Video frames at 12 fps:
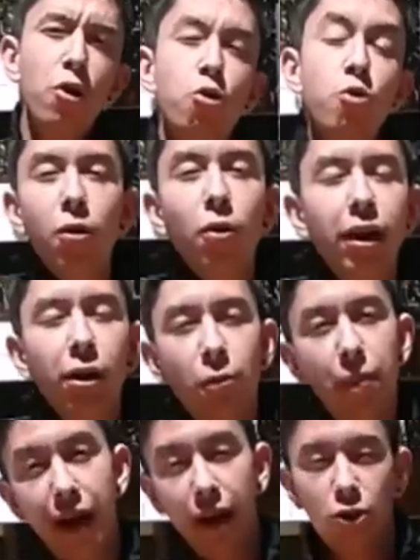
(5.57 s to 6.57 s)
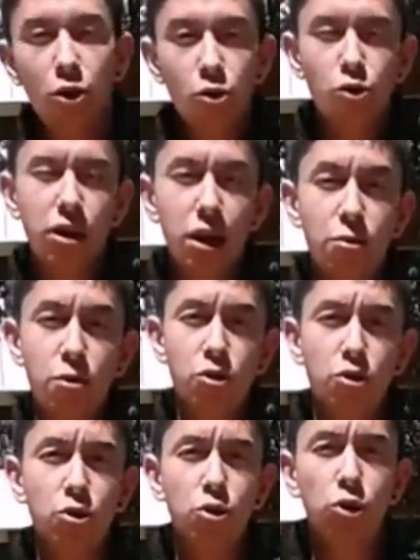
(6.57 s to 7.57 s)
nuevo video para todos ustedes nuevos
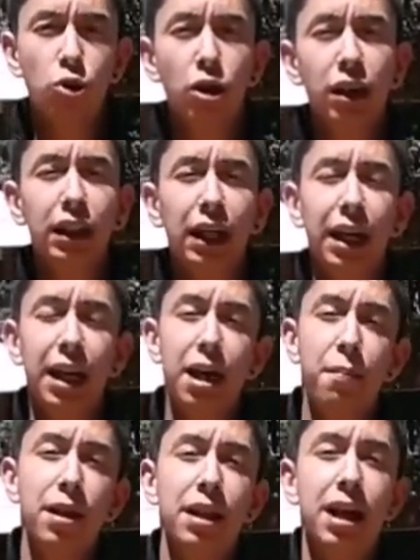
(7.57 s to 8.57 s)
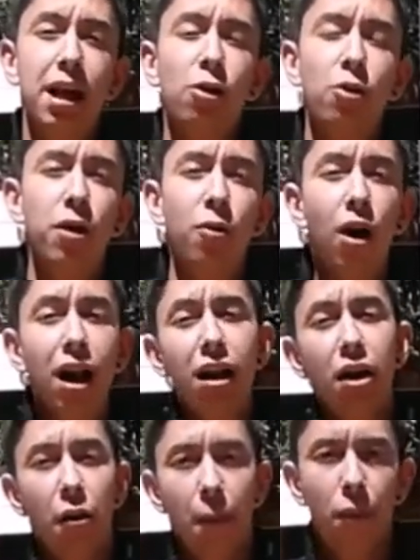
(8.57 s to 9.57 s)
conductores que quieren aprender algo nuevo al
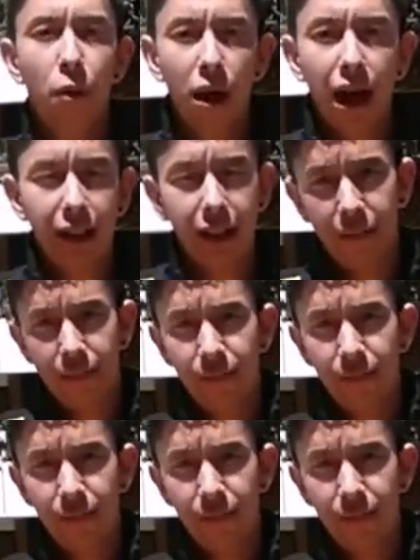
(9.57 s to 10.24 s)
volante.